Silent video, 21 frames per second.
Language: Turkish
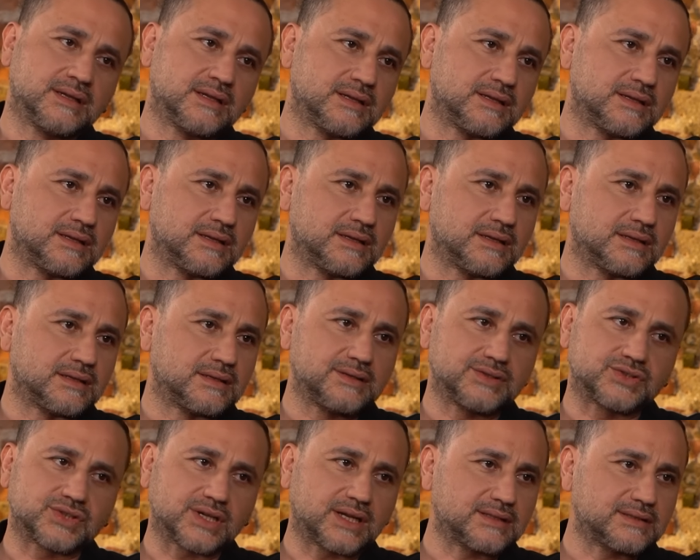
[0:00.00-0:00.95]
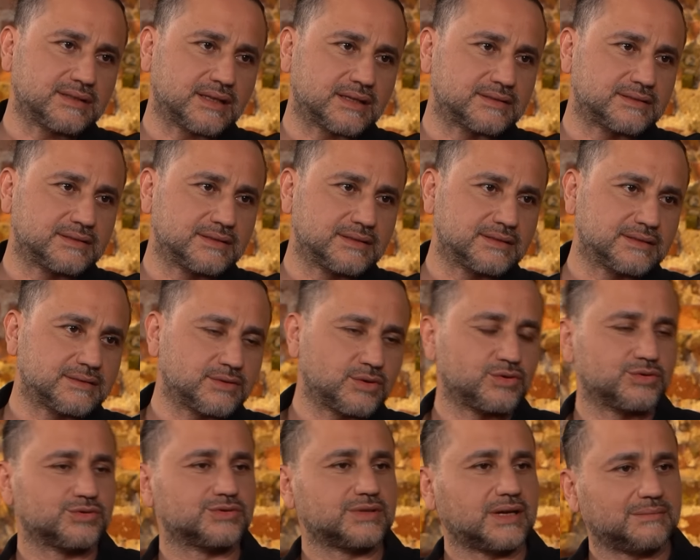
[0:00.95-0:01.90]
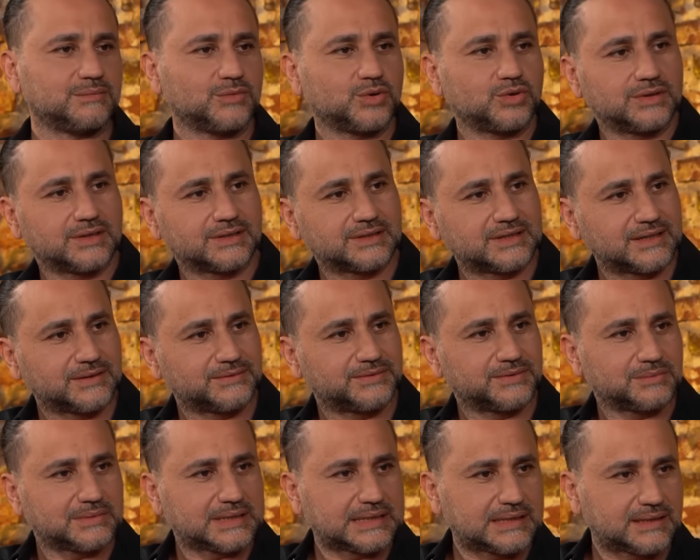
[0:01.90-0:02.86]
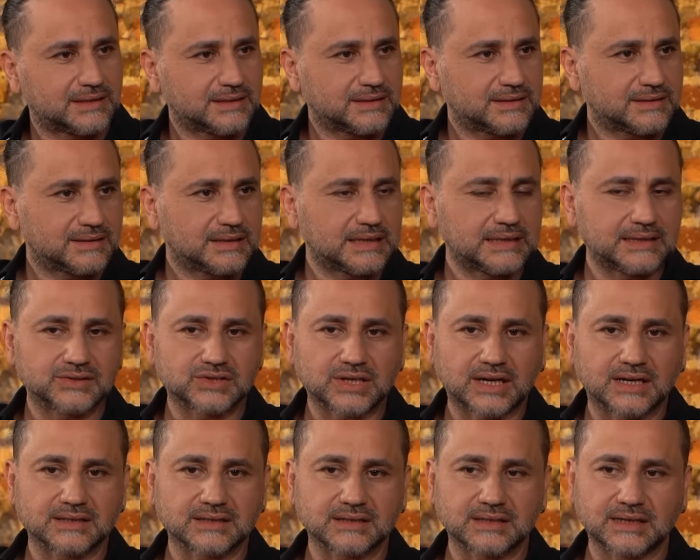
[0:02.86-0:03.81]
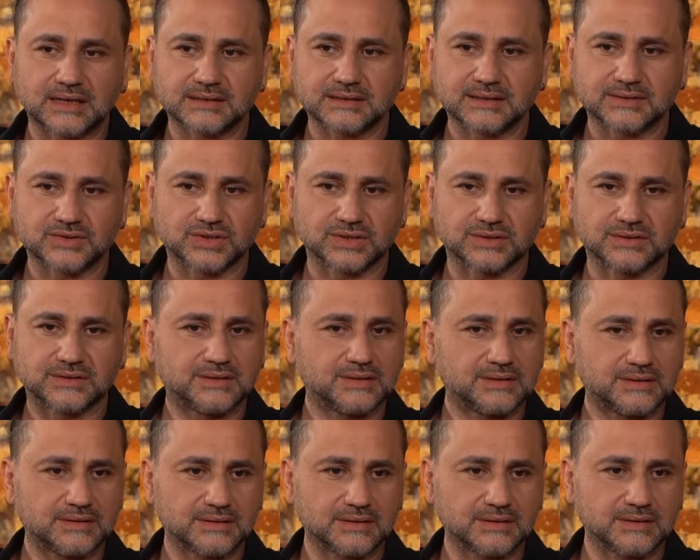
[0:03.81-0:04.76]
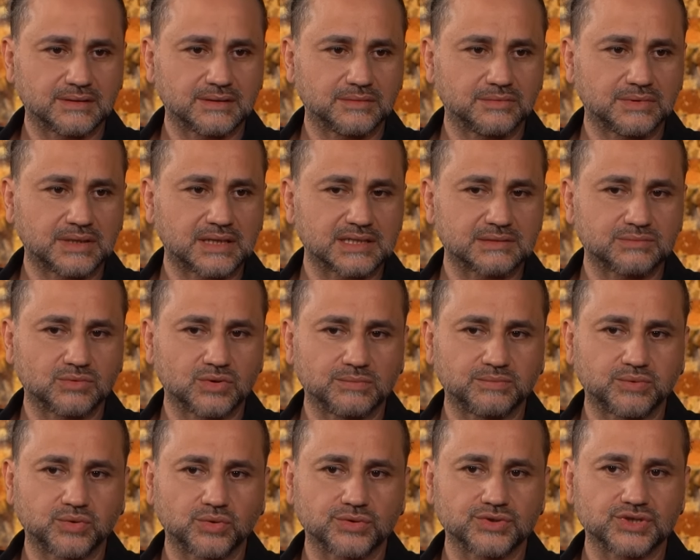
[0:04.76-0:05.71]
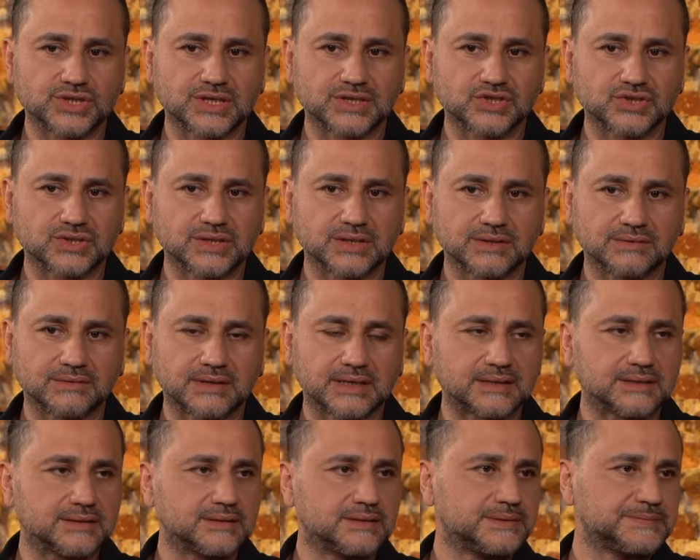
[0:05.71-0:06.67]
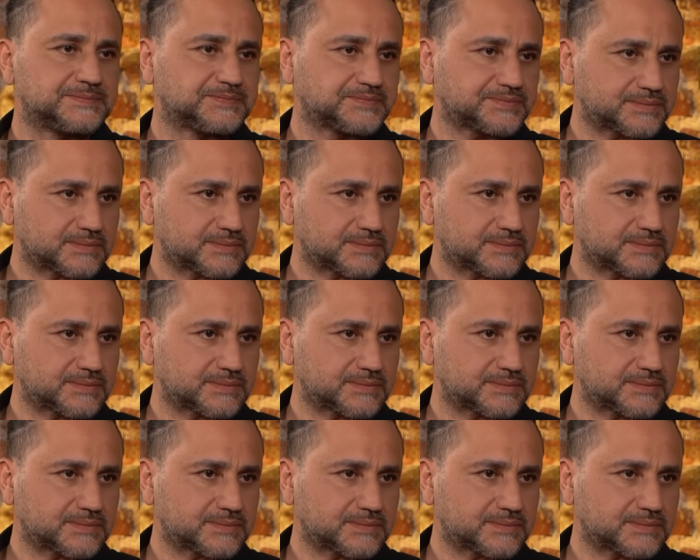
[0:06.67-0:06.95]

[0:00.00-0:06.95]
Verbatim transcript: Ee, kışı atlattık. O yüzden böyle keyfim iyi. Yeni şarkılar da çıktı. Ee, biraz böyle proje işleri vardı.